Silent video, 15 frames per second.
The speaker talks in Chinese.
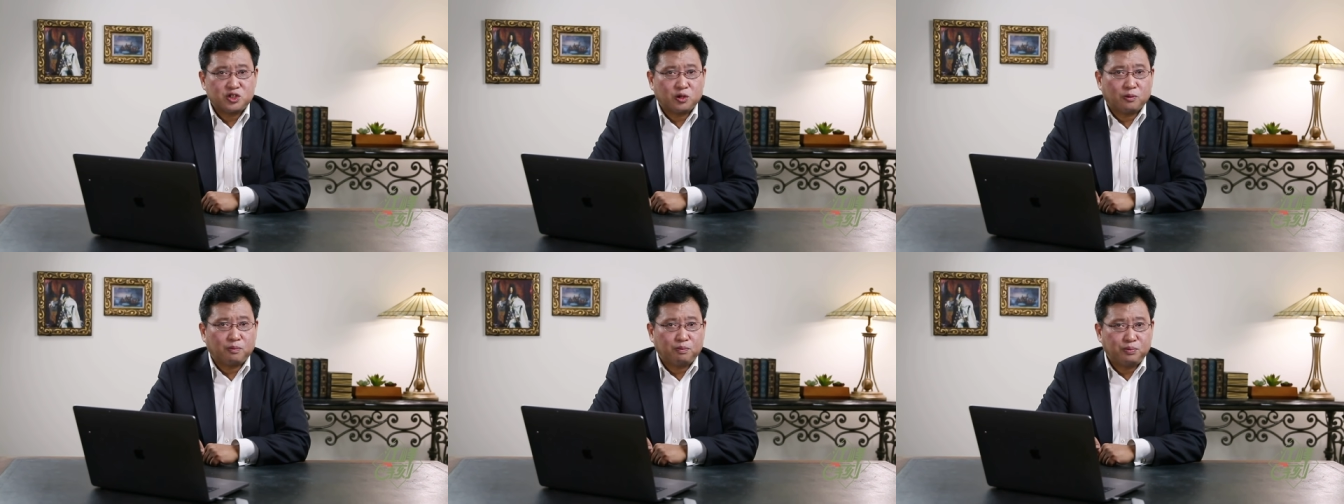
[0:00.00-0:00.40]

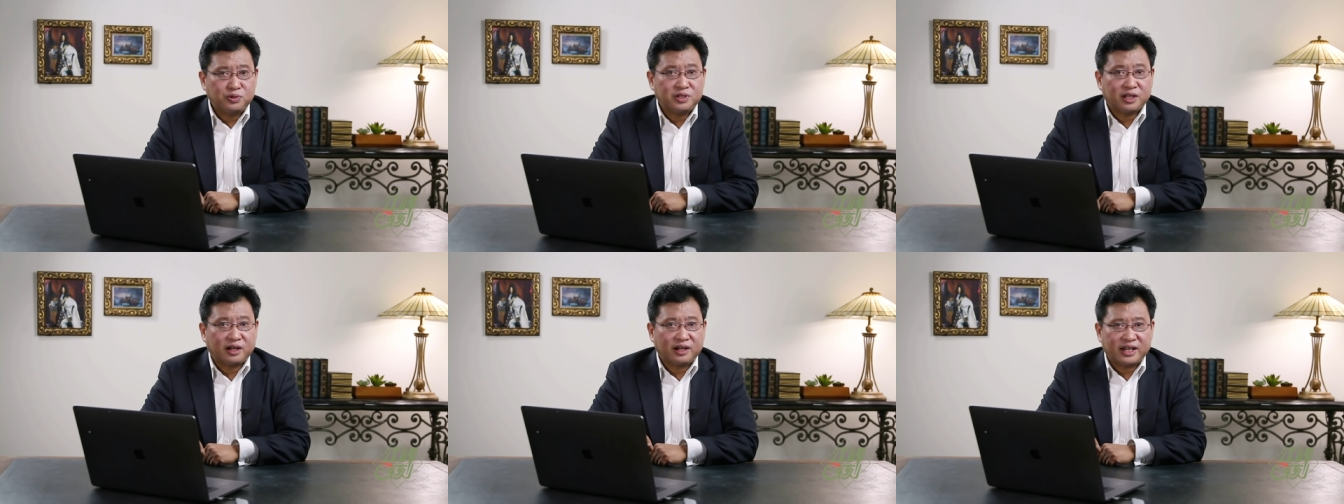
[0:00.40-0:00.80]
就
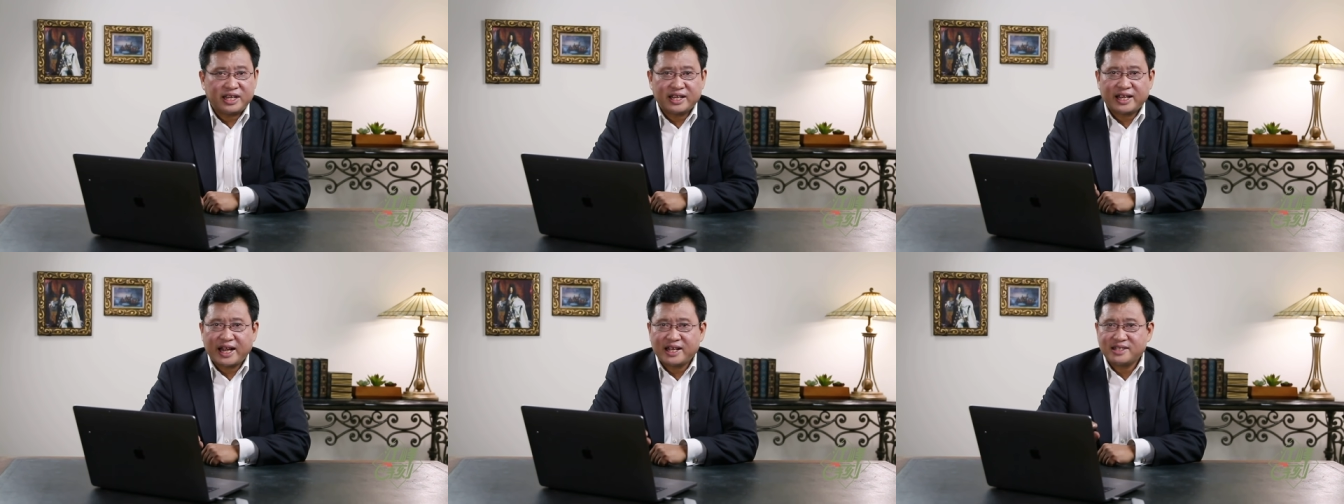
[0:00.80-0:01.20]
不能
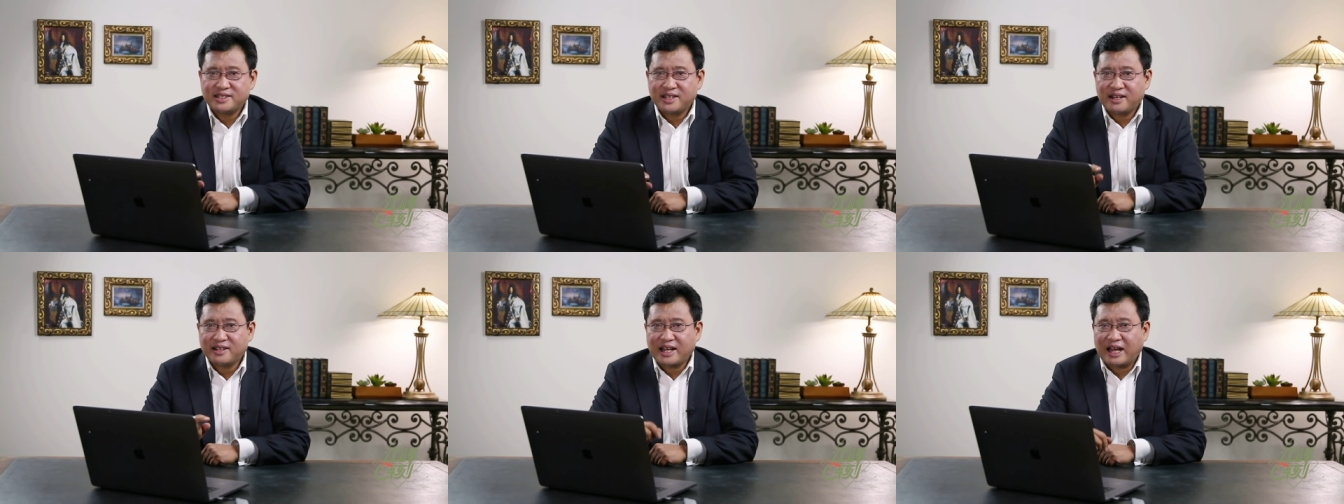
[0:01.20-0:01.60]
离开
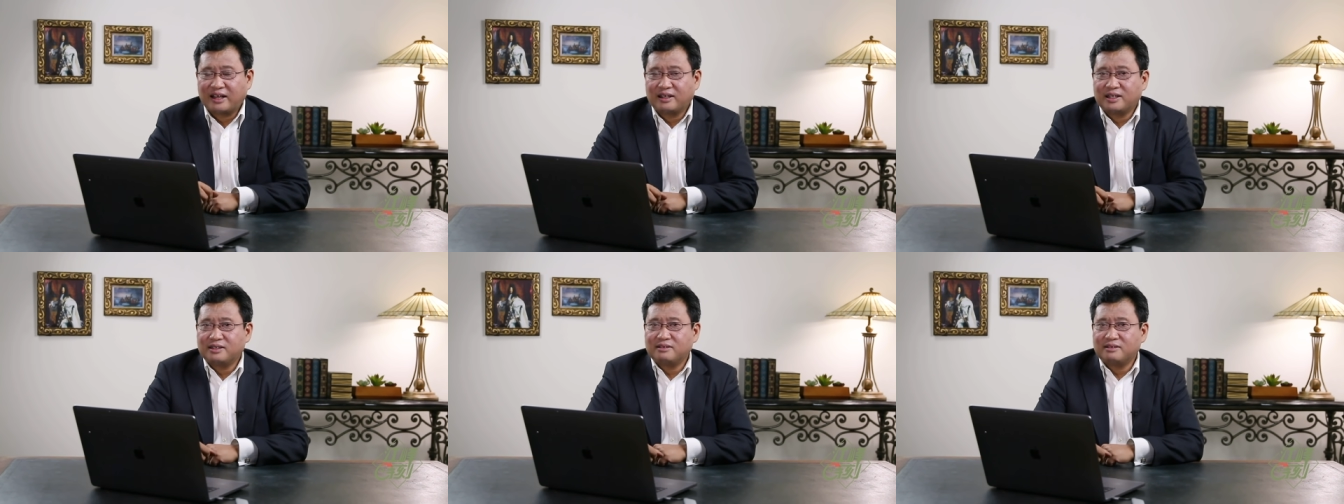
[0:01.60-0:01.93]
香港